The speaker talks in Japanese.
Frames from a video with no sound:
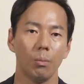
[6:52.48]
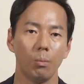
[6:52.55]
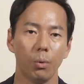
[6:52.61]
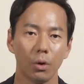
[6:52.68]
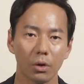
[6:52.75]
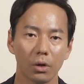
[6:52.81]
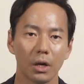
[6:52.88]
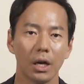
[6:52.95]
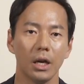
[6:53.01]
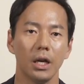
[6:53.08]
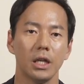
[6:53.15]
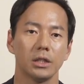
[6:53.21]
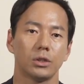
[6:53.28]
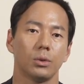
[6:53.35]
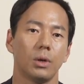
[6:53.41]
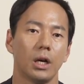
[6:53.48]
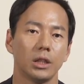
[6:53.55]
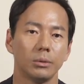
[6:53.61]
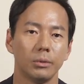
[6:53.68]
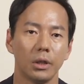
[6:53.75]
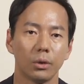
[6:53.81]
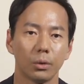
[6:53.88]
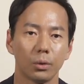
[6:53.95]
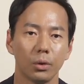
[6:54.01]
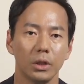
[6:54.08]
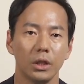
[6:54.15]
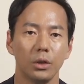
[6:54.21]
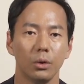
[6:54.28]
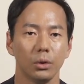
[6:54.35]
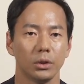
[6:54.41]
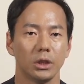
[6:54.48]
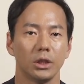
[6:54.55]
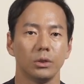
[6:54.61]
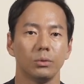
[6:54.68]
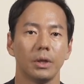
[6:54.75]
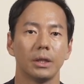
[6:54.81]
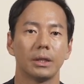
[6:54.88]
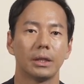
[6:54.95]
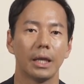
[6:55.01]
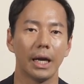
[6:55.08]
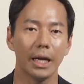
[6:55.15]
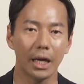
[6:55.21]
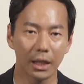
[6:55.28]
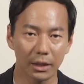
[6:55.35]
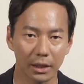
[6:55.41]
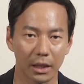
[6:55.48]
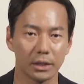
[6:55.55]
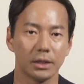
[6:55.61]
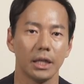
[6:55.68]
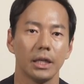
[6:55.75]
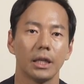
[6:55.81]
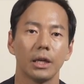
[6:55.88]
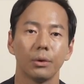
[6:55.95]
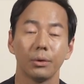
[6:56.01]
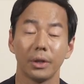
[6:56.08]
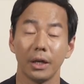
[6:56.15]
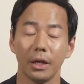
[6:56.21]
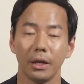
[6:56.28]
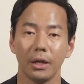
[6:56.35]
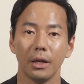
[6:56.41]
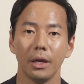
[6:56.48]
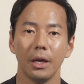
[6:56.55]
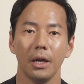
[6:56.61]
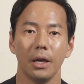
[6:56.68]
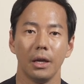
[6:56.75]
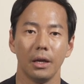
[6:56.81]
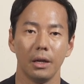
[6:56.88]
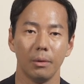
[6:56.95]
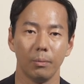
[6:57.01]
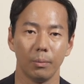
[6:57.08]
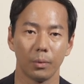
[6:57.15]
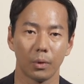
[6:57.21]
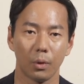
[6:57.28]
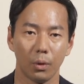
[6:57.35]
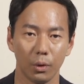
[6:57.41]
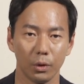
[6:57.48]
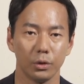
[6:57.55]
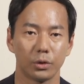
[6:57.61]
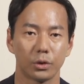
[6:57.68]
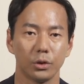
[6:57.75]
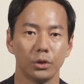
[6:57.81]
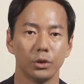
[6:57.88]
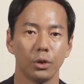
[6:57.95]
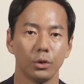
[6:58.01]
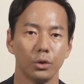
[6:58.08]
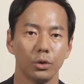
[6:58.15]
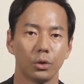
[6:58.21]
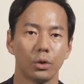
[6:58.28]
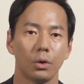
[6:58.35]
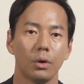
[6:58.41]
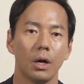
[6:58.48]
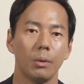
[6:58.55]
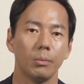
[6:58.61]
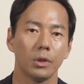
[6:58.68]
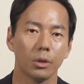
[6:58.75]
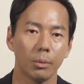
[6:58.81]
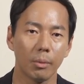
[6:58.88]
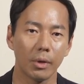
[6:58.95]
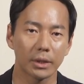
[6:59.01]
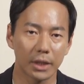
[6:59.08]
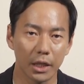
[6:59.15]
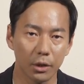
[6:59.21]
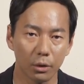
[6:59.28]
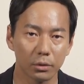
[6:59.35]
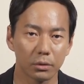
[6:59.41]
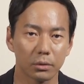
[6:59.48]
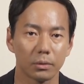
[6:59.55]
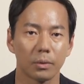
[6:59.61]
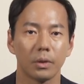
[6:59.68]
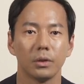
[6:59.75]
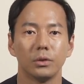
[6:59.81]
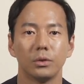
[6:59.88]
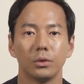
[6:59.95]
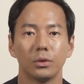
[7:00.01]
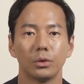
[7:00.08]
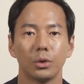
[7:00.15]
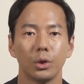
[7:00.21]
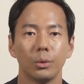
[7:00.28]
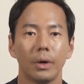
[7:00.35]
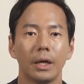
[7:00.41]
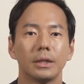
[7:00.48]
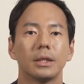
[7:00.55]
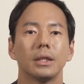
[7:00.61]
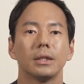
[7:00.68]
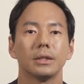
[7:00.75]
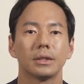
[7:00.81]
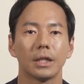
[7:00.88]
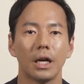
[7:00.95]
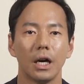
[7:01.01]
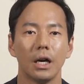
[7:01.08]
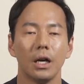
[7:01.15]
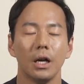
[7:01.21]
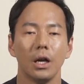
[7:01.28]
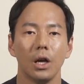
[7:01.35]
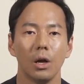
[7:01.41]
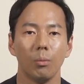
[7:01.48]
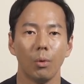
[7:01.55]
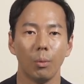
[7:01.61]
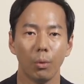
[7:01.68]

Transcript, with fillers: 僕がレースを始めることに両親は大反対していたので、えー、こういうスクールの入校は認めませんよってずっと言われてたんですがも